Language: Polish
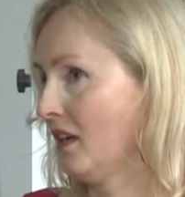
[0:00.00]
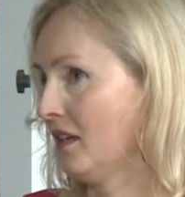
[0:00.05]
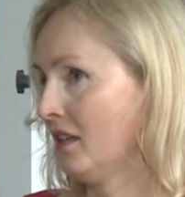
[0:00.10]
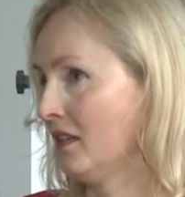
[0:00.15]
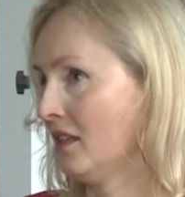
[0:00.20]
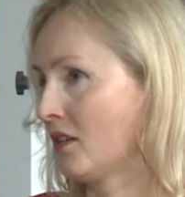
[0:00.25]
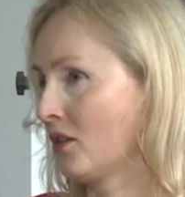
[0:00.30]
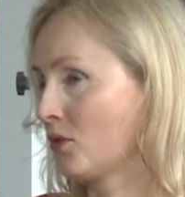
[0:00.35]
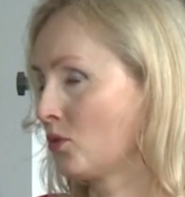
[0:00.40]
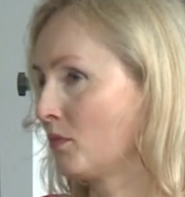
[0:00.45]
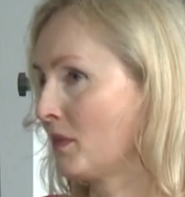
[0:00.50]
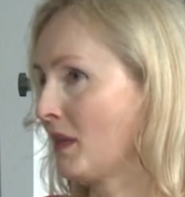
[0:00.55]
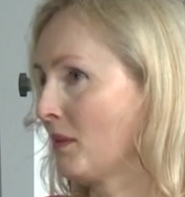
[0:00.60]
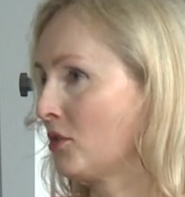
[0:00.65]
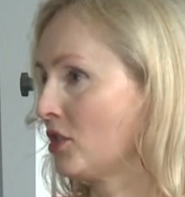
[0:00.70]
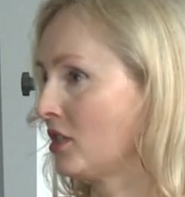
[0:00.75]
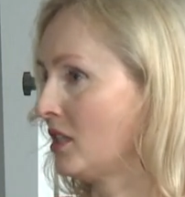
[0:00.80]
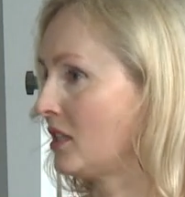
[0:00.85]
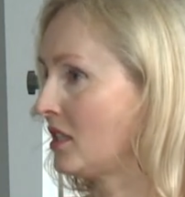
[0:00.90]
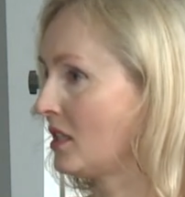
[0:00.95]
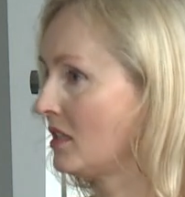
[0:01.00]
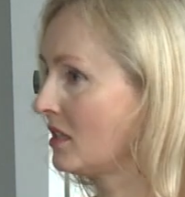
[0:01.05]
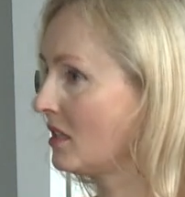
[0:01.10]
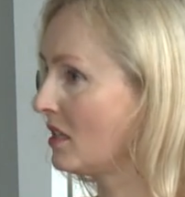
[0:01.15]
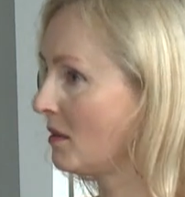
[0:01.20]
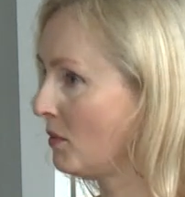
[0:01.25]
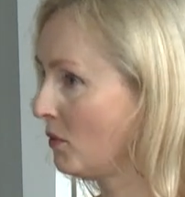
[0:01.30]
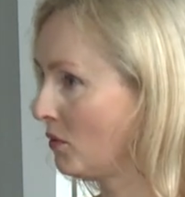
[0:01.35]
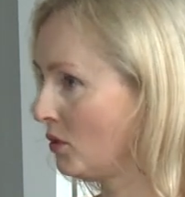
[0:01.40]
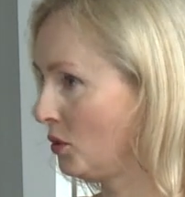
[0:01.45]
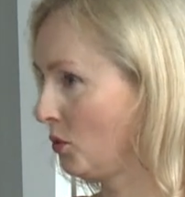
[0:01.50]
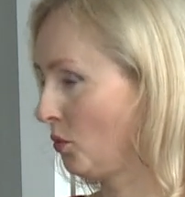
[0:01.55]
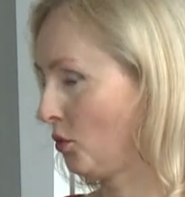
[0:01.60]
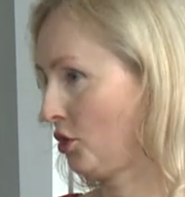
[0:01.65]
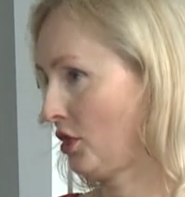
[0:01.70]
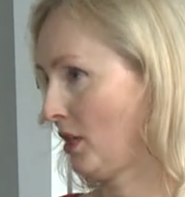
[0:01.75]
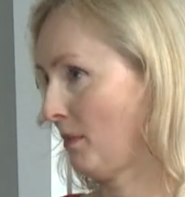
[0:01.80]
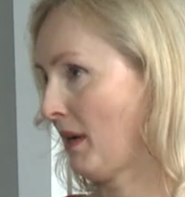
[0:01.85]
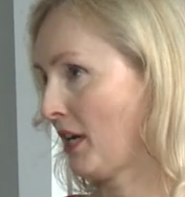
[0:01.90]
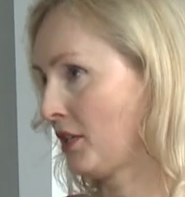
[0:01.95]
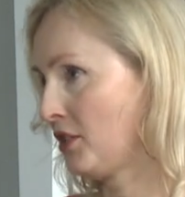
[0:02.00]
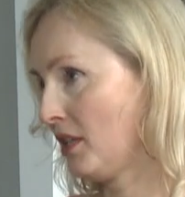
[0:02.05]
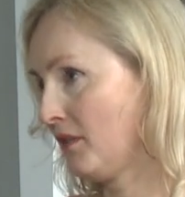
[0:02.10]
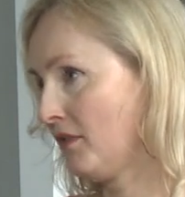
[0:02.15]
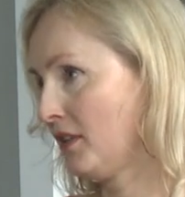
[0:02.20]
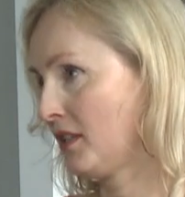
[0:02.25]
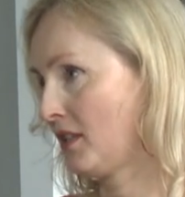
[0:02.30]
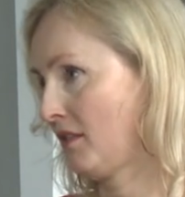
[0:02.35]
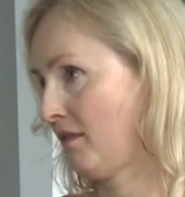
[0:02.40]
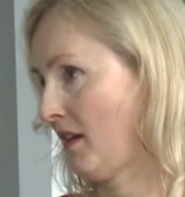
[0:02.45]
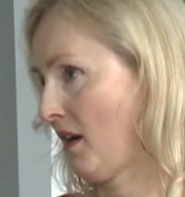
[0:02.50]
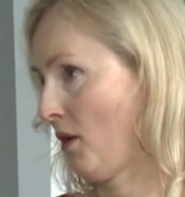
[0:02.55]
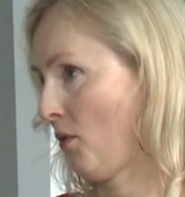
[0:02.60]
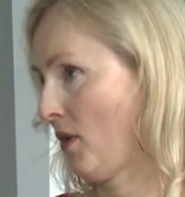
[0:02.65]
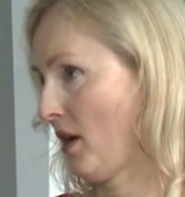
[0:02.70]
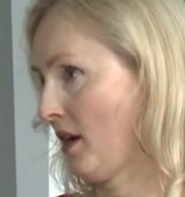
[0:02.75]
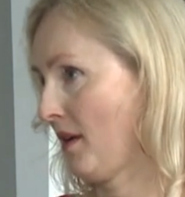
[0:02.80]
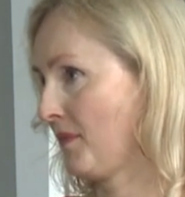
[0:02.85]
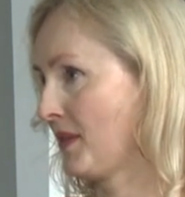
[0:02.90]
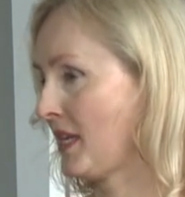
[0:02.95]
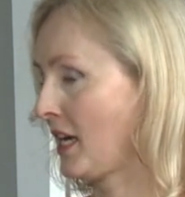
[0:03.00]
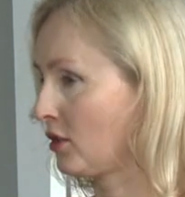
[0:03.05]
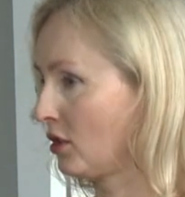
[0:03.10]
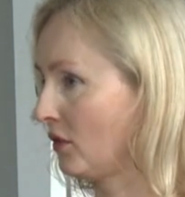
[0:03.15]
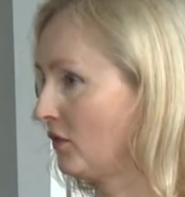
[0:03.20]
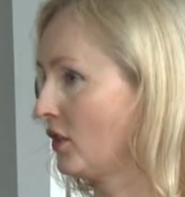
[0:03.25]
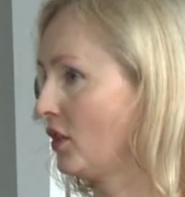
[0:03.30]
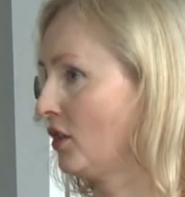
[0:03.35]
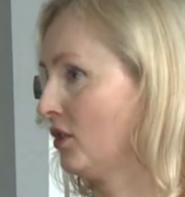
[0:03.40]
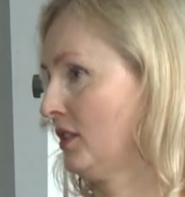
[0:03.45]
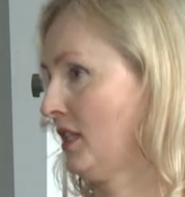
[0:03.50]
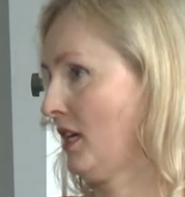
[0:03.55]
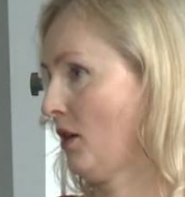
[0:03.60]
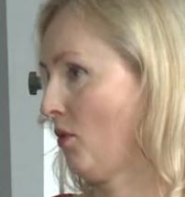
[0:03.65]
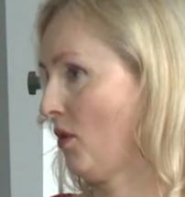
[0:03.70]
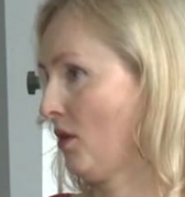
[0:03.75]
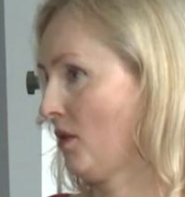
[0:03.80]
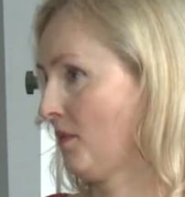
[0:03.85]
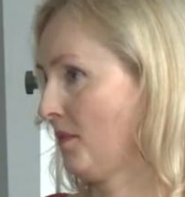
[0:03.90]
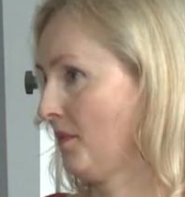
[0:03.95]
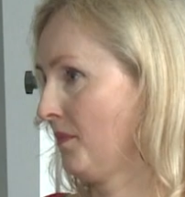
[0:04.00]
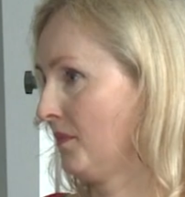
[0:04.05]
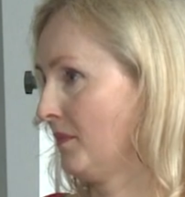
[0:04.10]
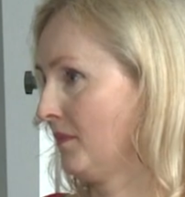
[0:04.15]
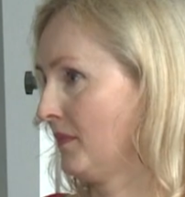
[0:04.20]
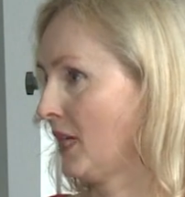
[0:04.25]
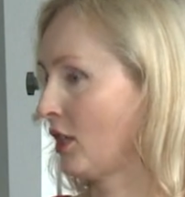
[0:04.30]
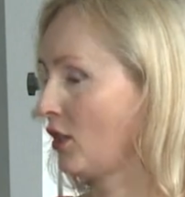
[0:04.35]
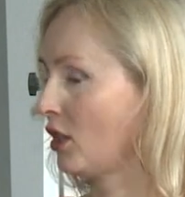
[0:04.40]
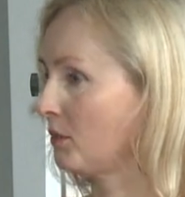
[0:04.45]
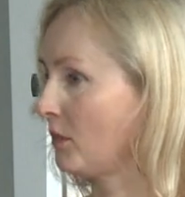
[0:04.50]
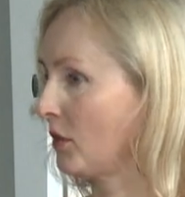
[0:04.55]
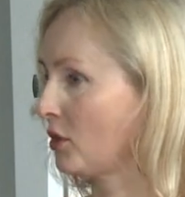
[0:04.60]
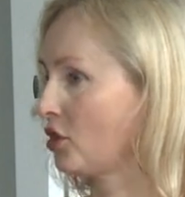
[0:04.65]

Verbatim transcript: E, rozumiem, że te treningi były dłuższe, bardziej wytrwałe. Jak to wyglądało? Tak od no,